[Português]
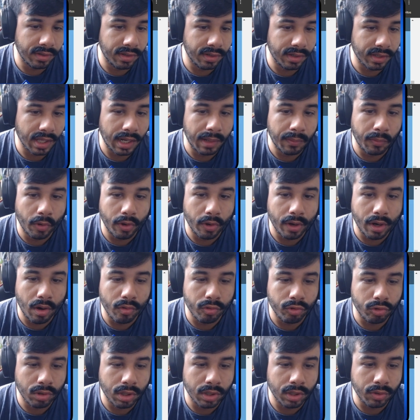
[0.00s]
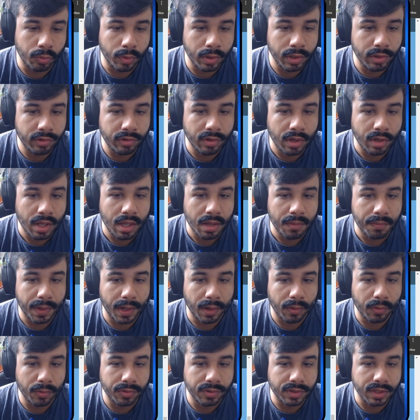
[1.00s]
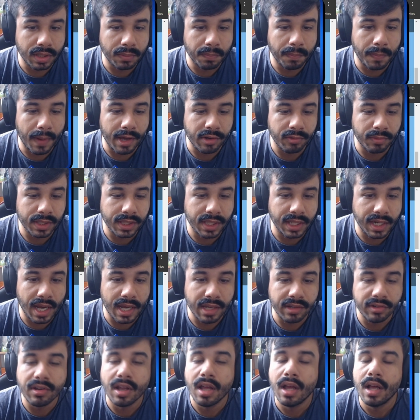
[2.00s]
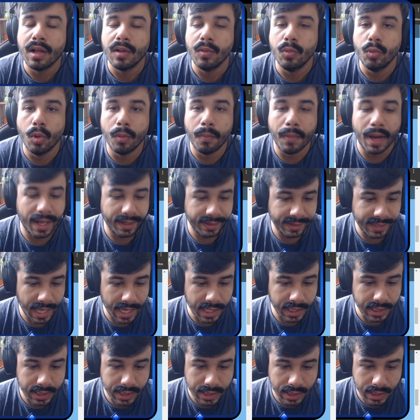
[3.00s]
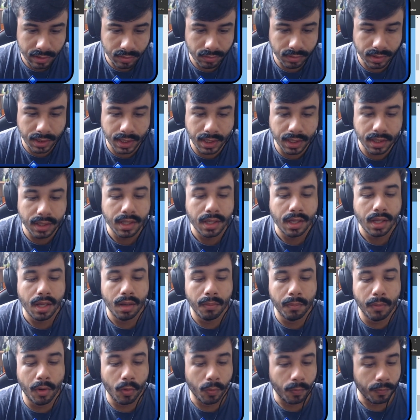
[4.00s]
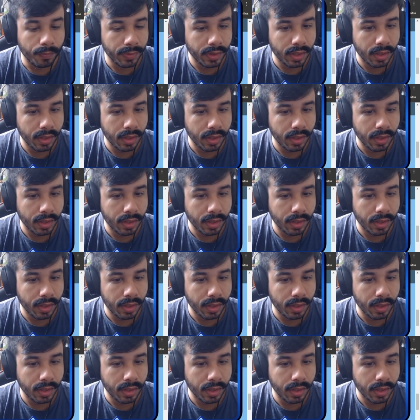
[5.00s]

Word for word: dando aquela moral aos jogadores para conseguir mais materiais do martelinho, né? Bom,